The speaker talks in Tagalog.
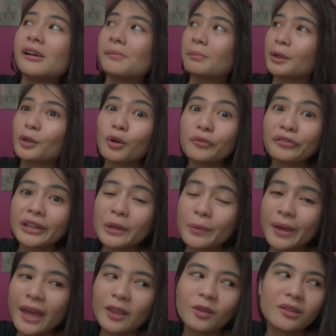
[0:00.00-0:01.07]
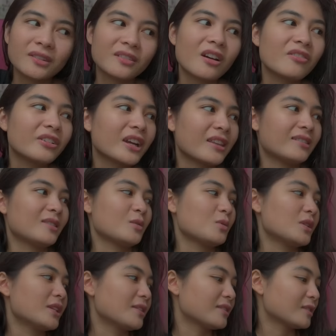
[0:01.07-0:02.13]
But hopefully, we get to discover it
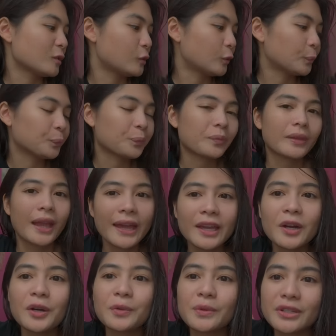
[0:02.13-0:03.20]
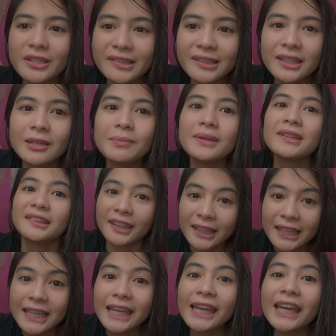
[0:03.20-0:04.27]
soon. So, ayun, we're just gonna be
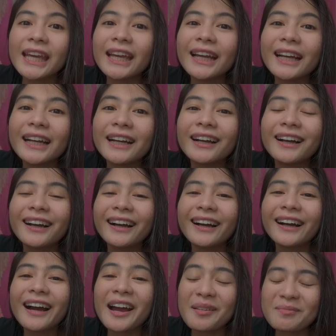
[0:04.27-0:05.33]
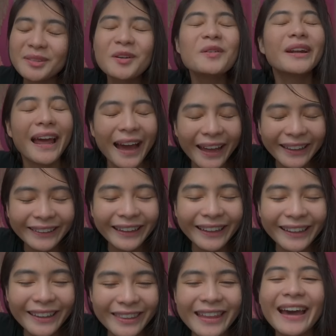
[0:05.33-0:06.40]
studying. I'm so glad
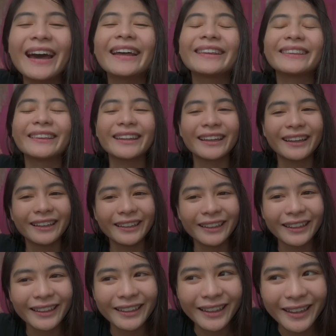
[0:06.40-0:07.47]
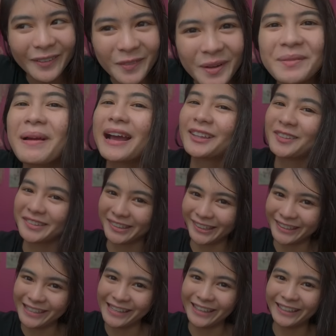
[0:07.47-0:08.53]
that we're back to
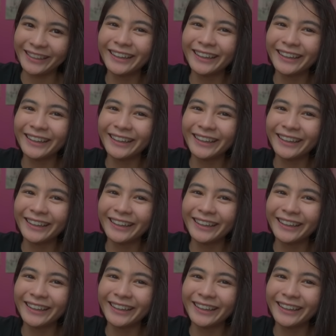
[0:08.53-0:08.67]
studying.